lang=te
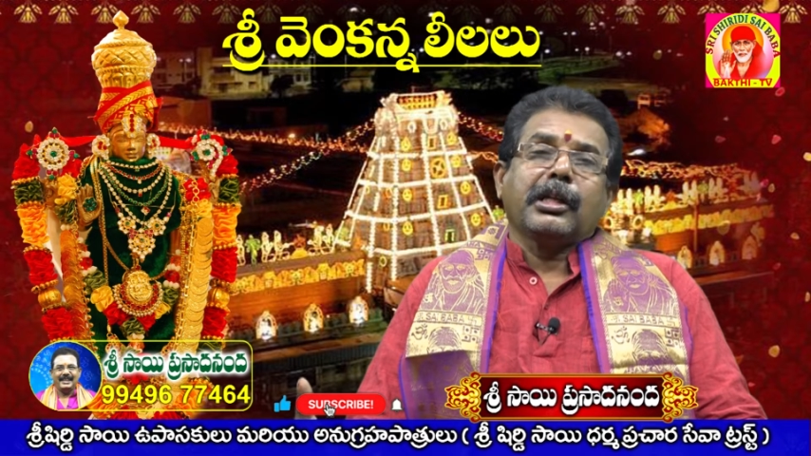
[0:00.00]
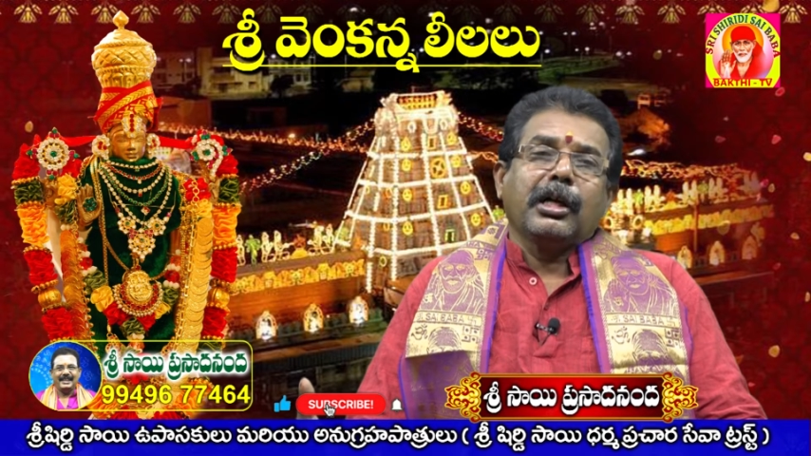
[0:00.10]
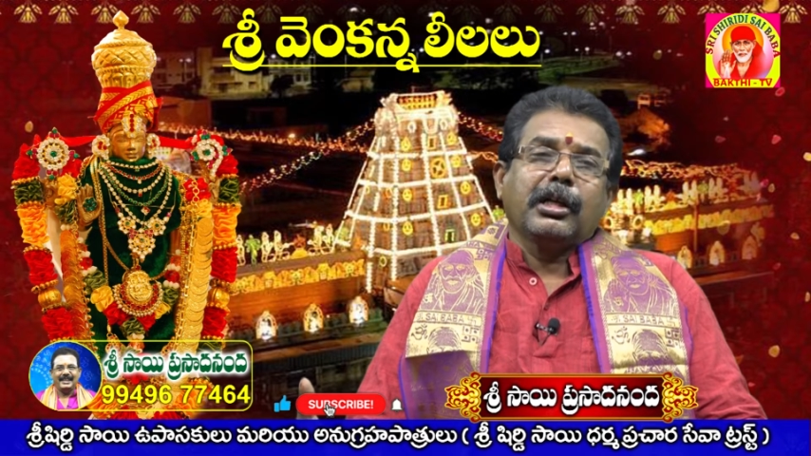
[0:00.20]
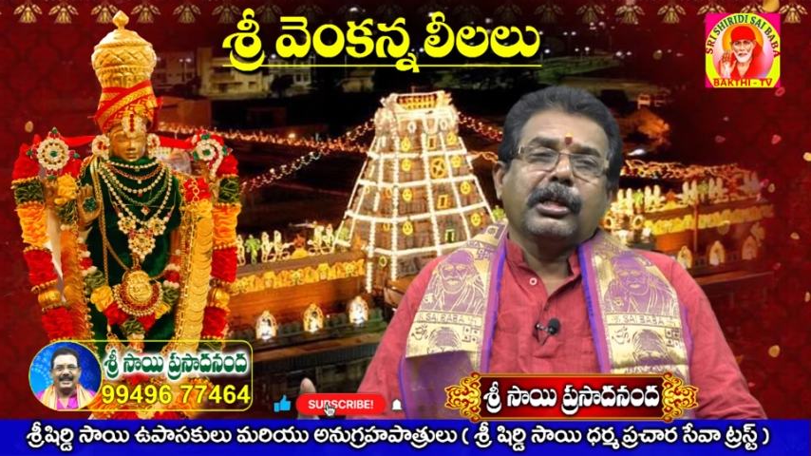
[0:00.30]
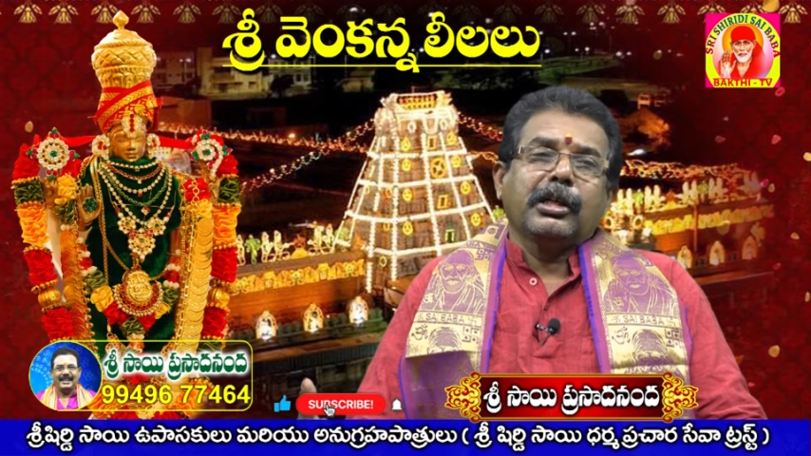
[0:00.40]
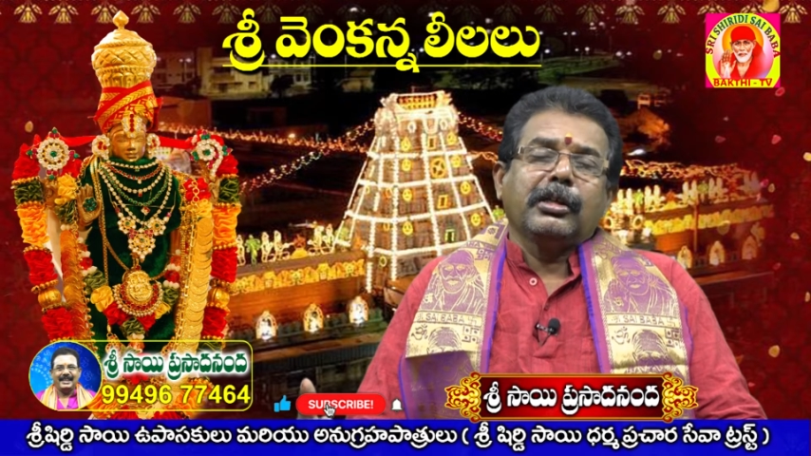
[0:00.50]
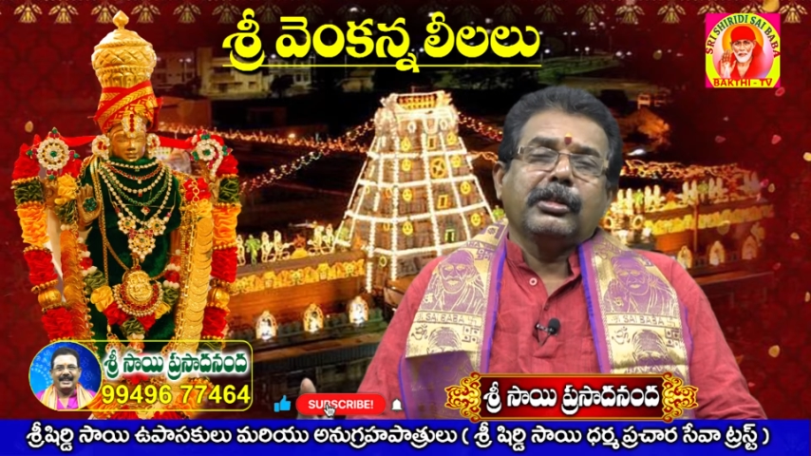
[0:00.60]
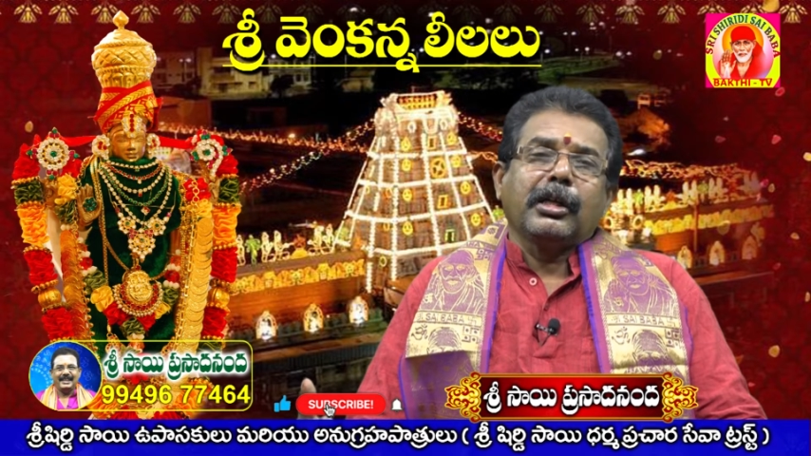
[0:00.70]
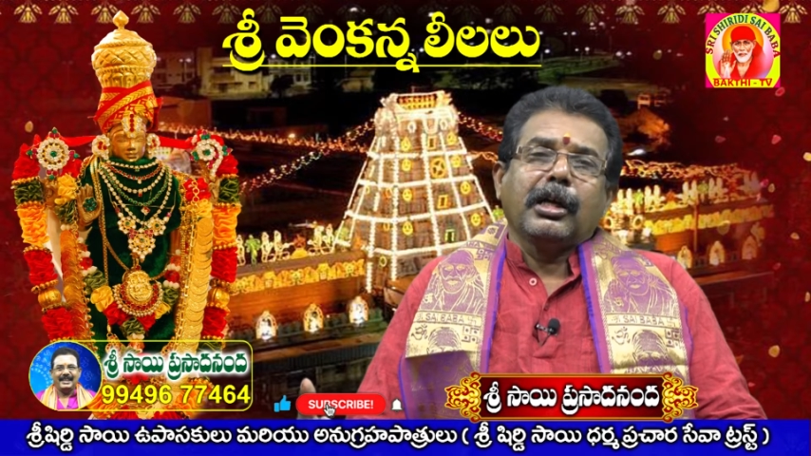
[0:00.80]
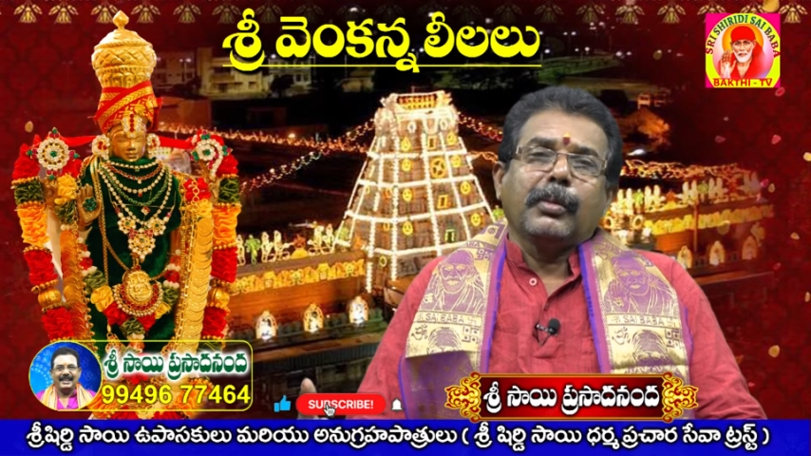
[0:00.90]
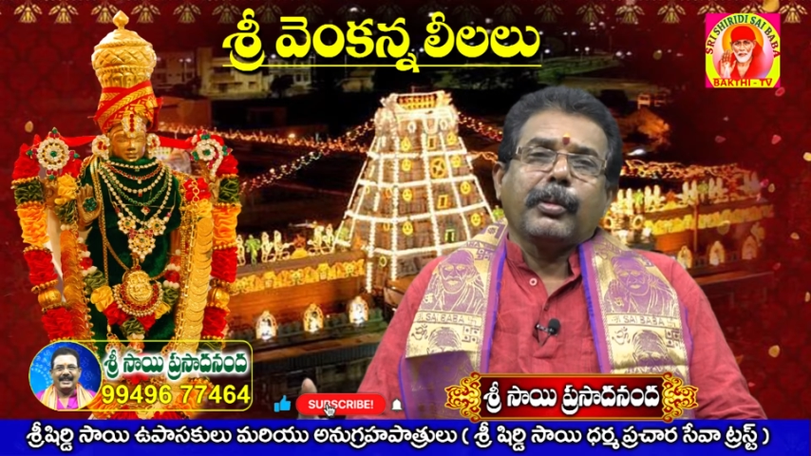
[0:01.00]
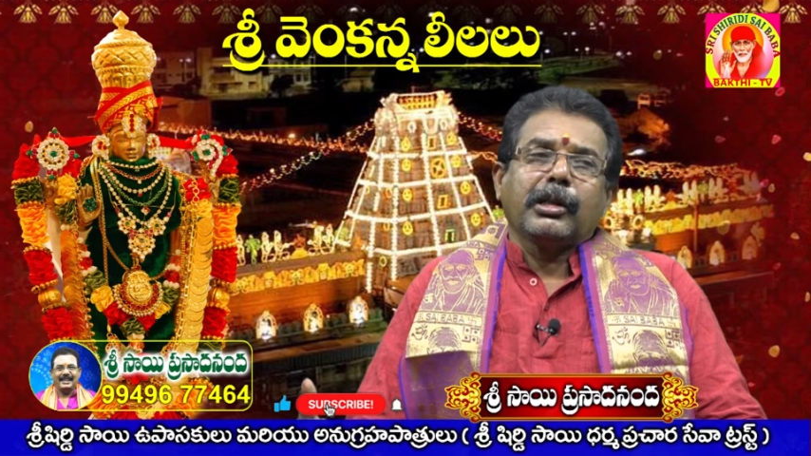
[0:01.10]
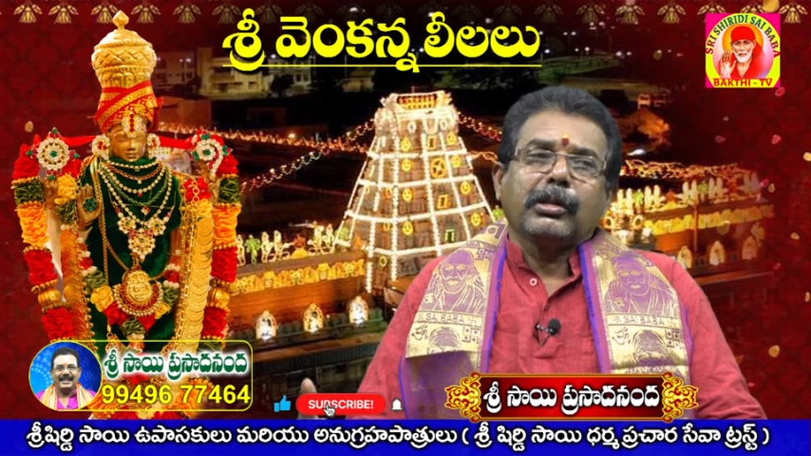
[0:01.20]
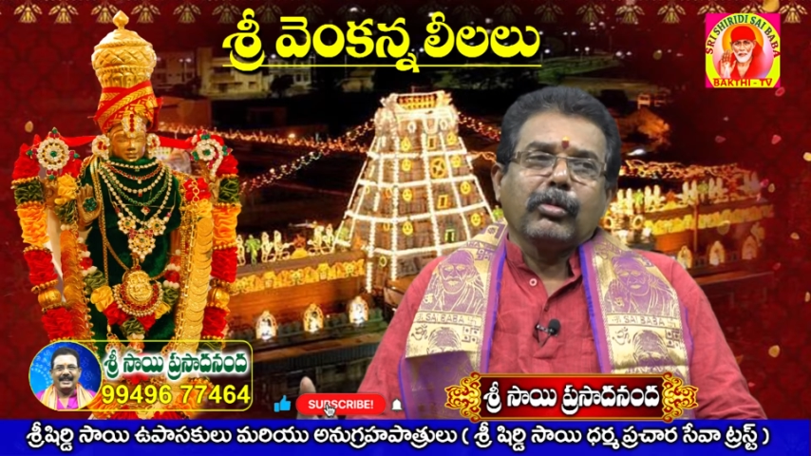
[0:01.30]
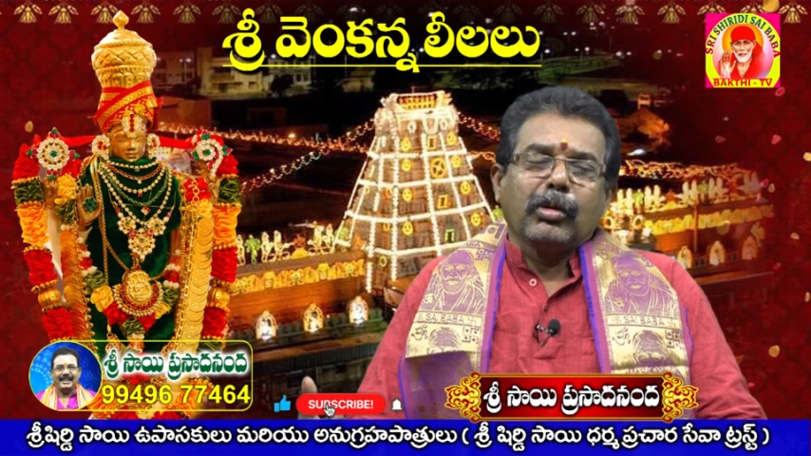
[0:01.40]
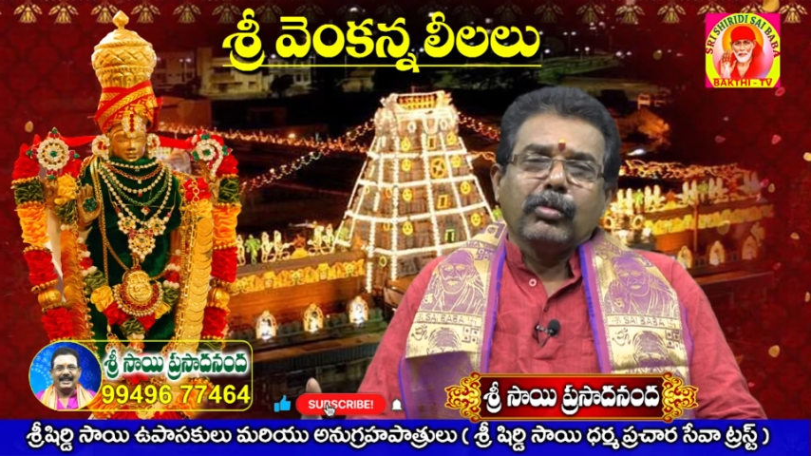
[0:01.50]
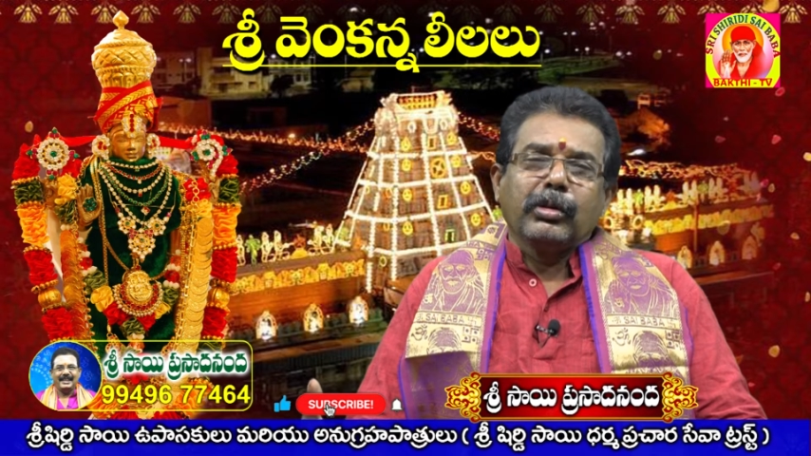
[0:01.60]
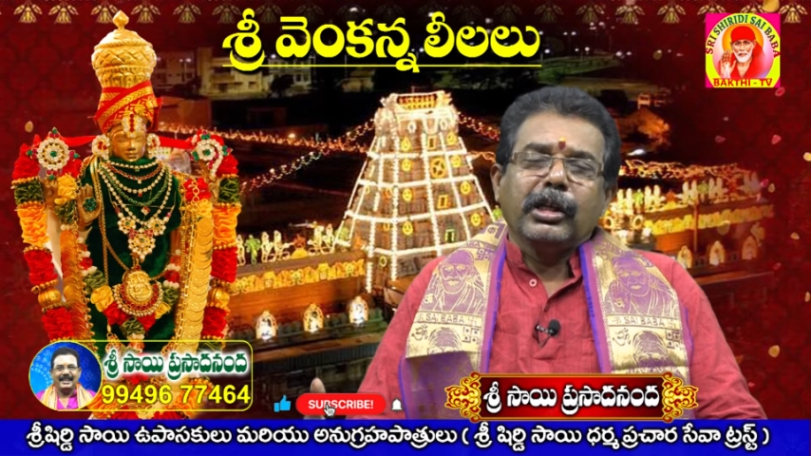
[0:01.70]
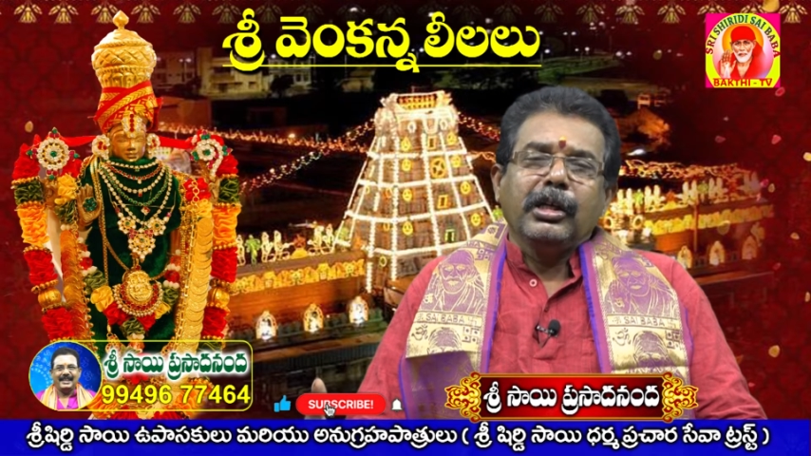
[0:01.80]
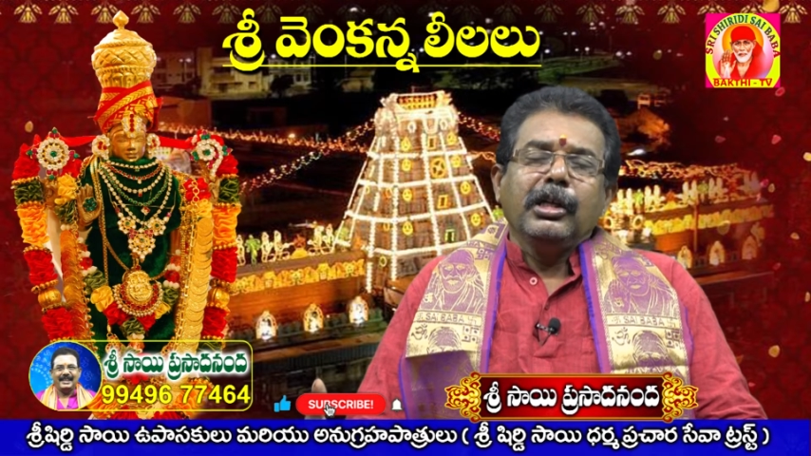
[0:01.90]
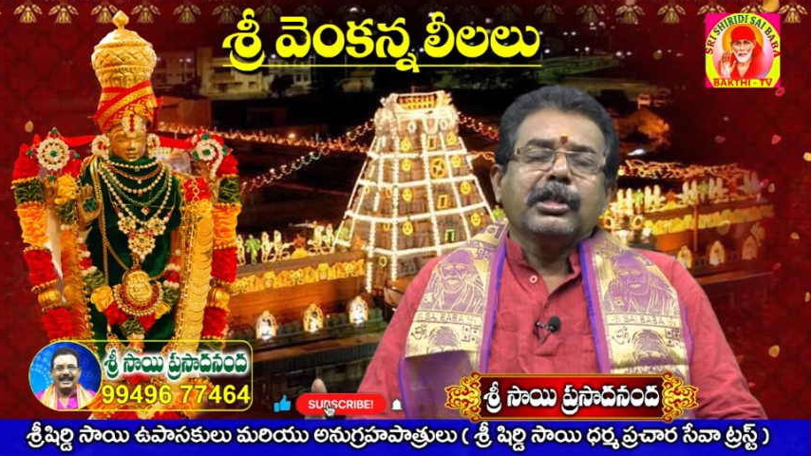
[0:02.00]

తెనాలికి తెనాలి ప్రాంతంలో ఉంది